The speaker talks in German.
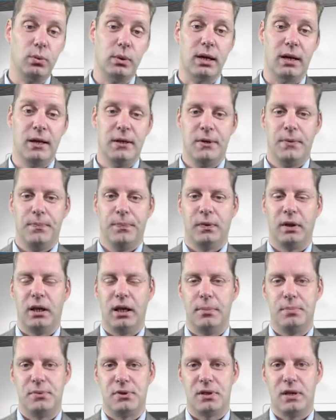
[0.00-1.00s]
Uhr
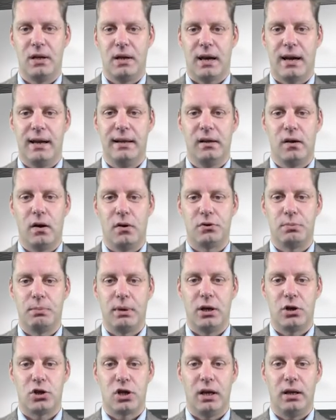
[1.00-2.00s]
gibt es den
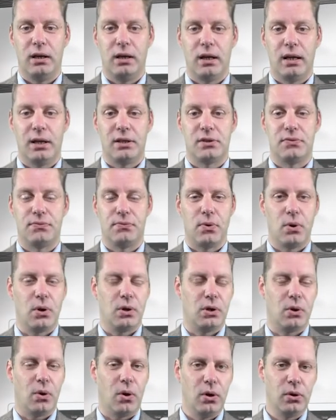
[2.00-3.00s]
Einkaufsmanager-Index
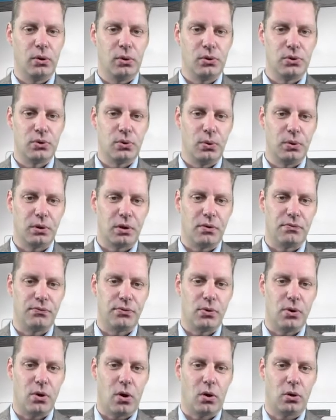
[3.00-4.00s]
für die Eurozone
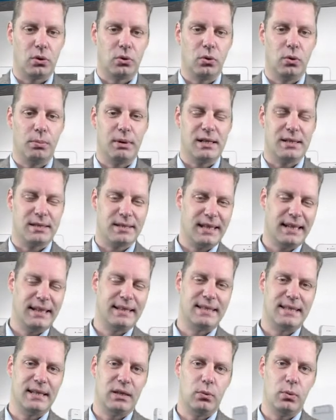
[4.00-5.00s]
für Oktober
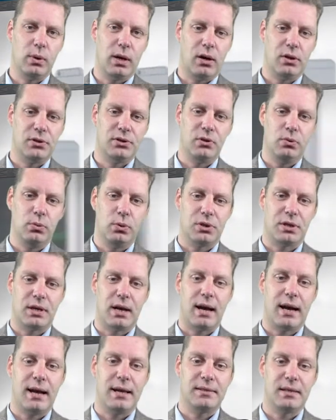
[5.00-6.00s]
16 Uhr aus den
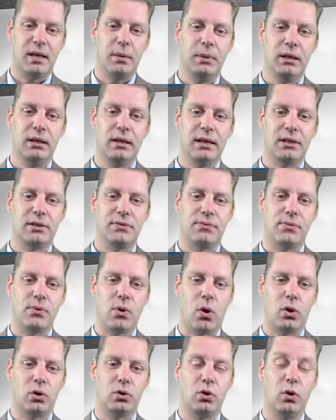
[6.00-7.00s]
USA, ASM-Index
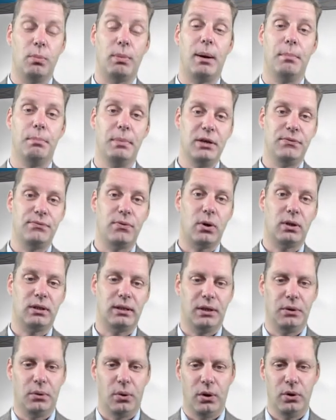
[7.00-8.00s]
für Oktober, Mittwoch
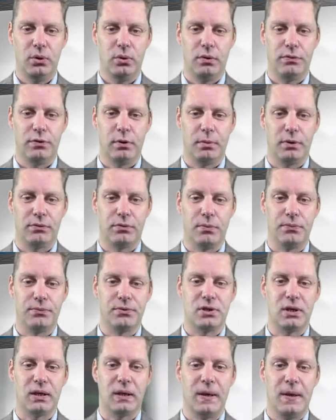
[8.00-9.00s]
dann
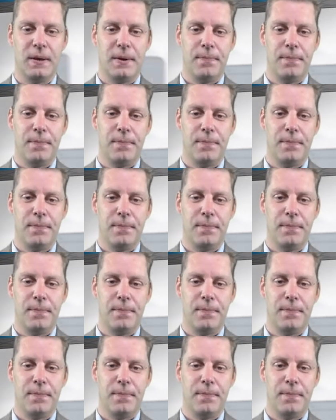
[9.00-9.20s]
9.55 Uhr